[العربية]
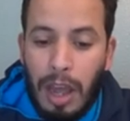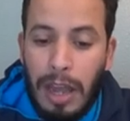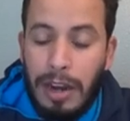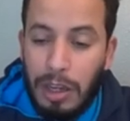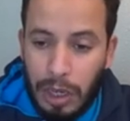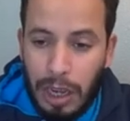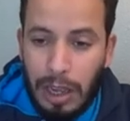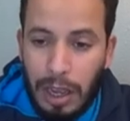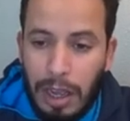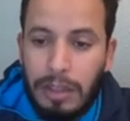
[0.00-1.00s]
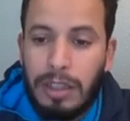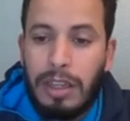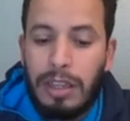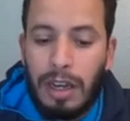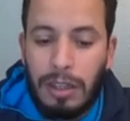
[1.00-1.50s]
أن أجعل
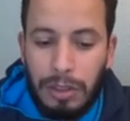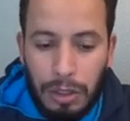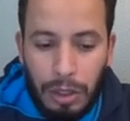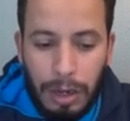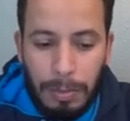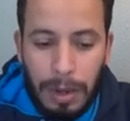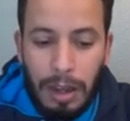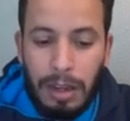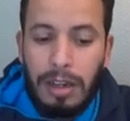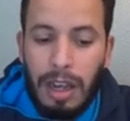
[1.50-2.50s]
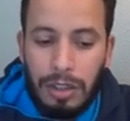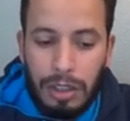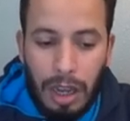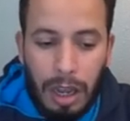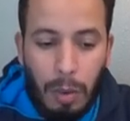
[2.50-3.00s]
هذه التجربة
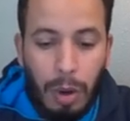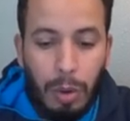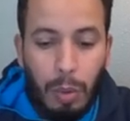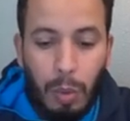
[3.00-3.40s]
ناجحة